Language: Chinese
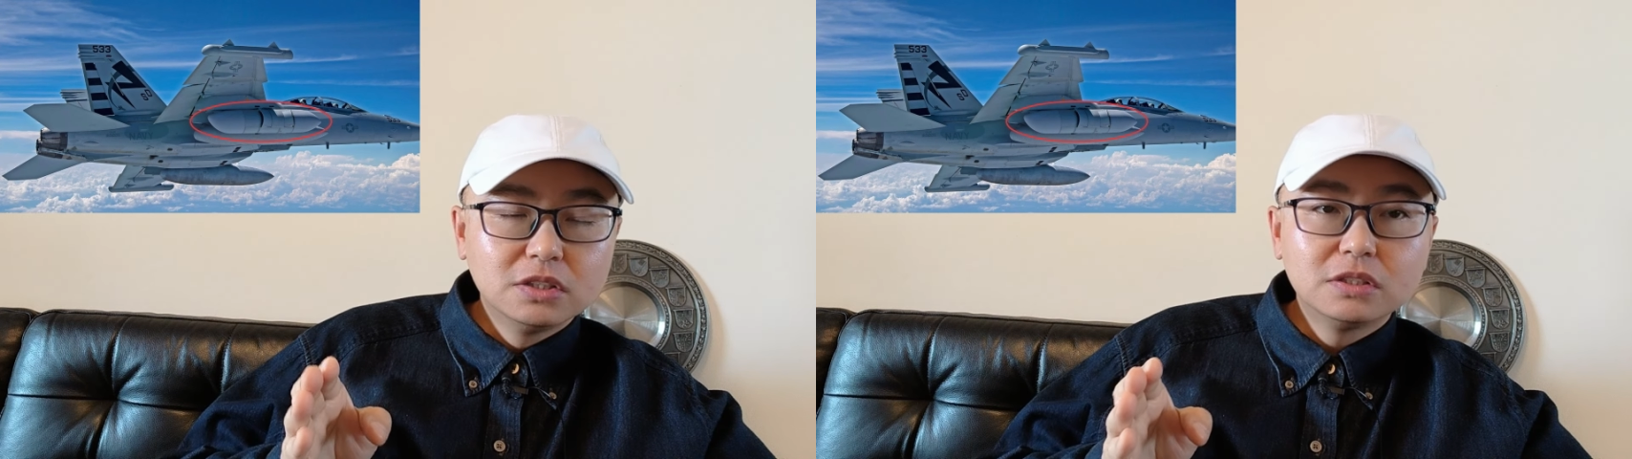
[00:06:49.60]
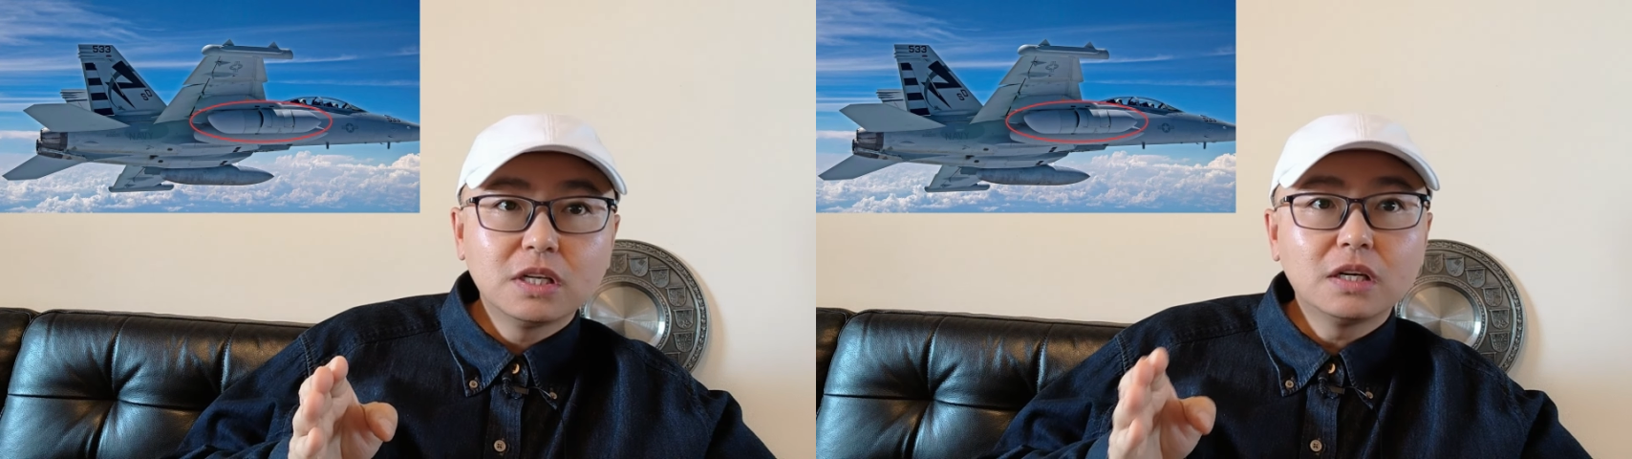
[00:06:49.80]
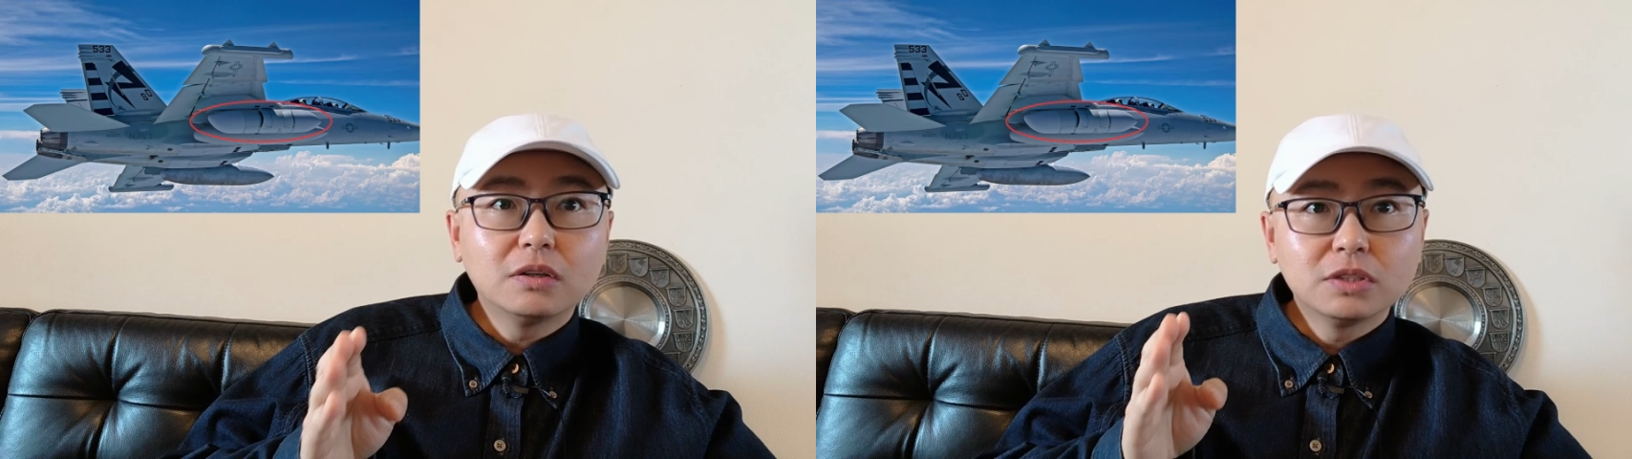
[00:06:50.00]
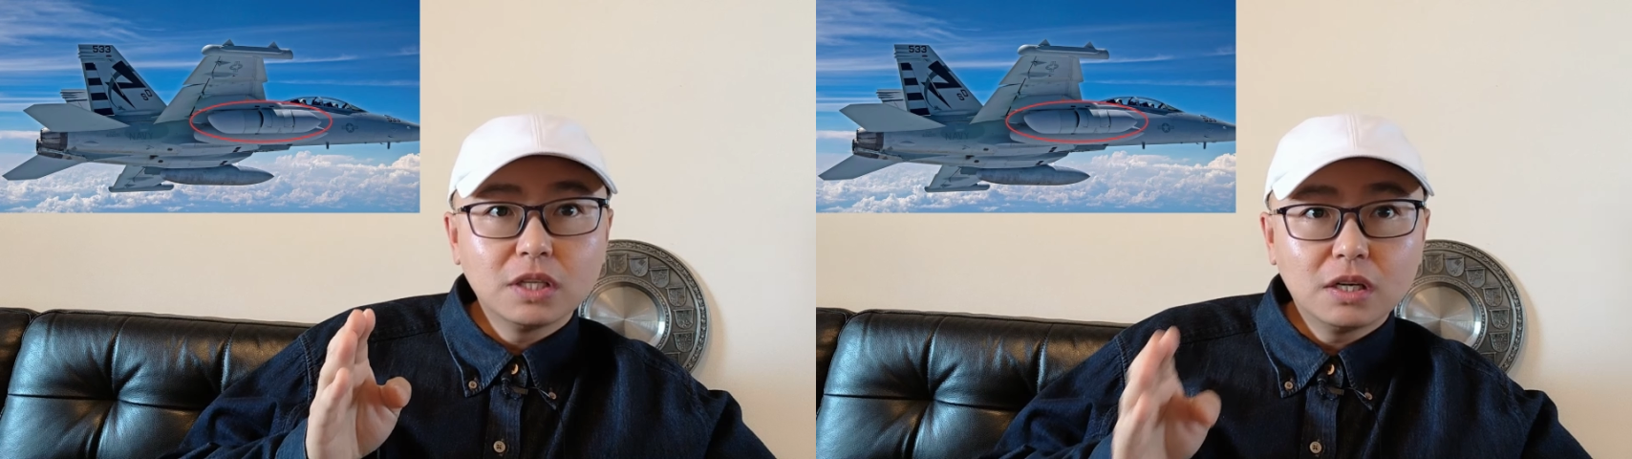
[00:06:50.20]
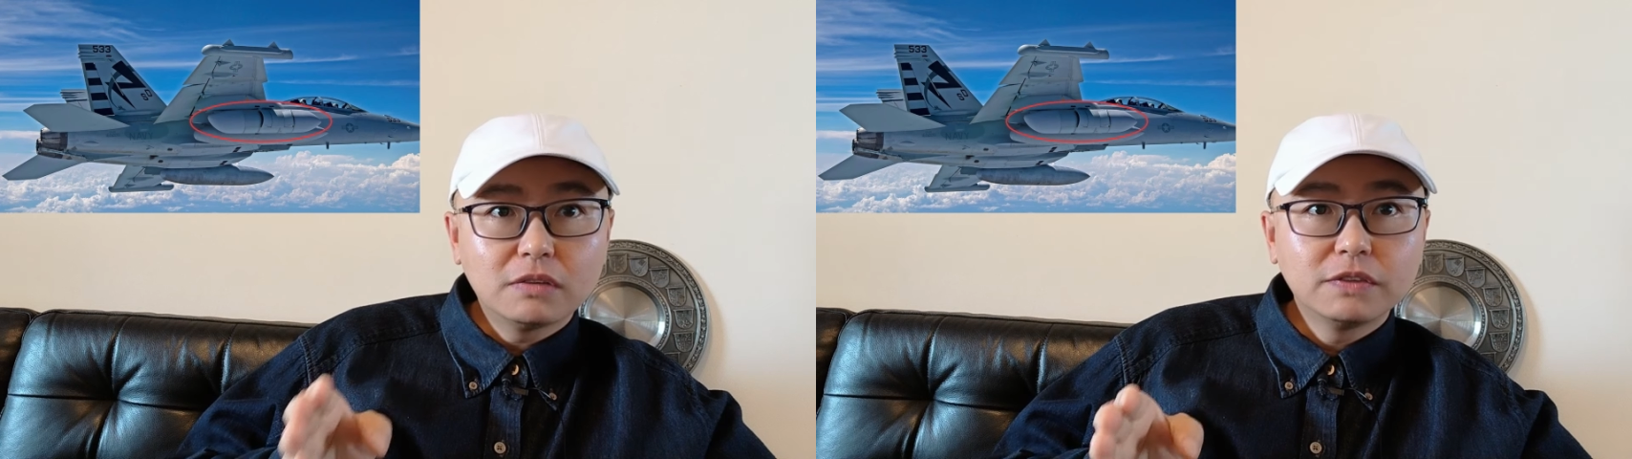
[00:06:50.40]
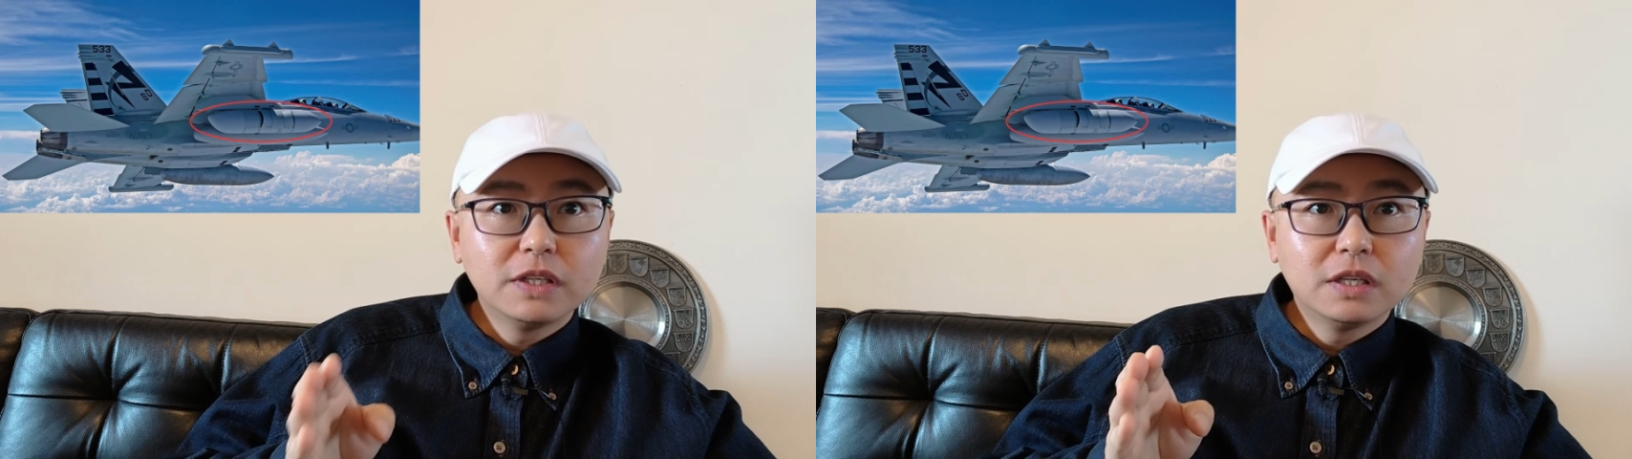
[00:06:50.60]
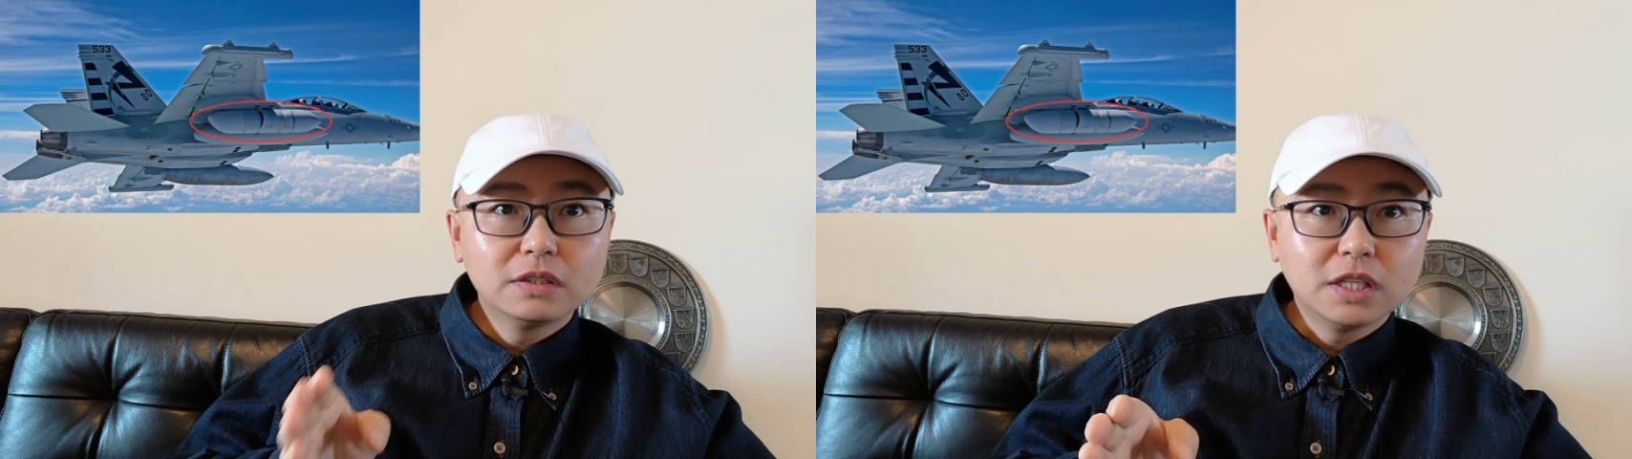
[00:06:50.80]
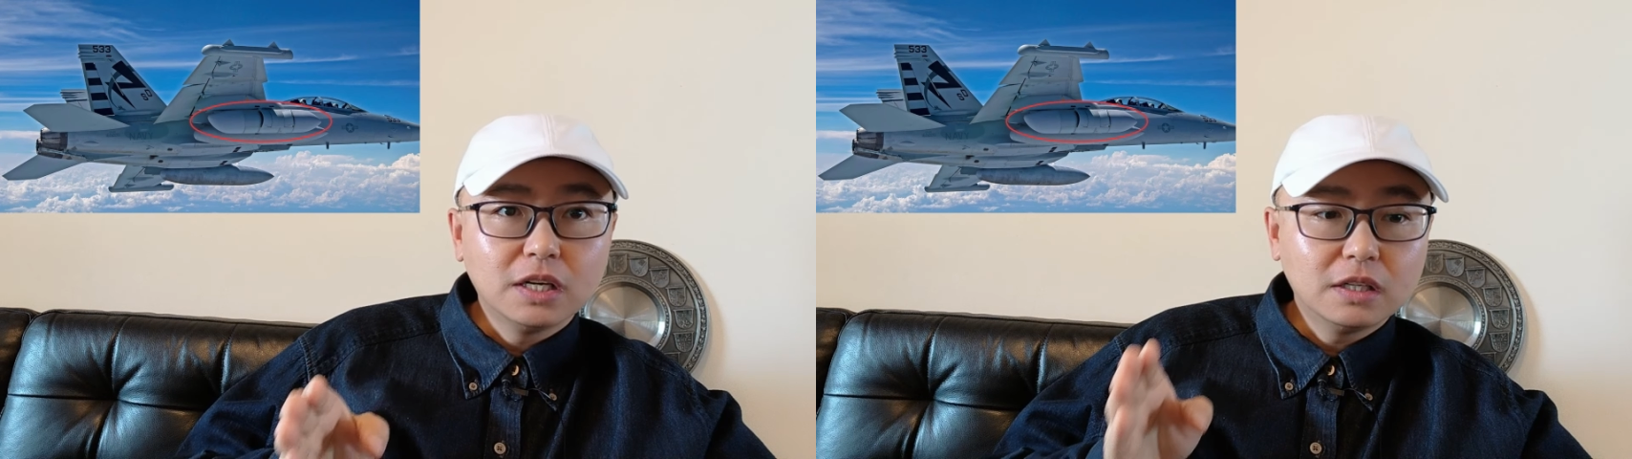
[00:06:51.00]
干扰信号非
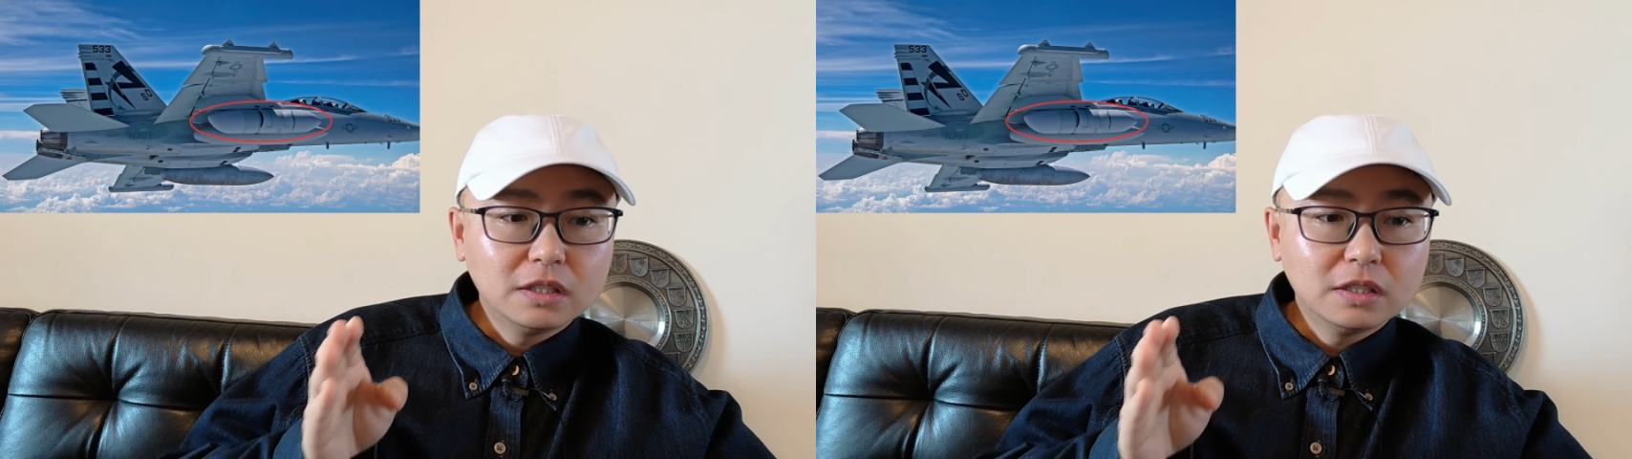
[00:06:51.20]
常强，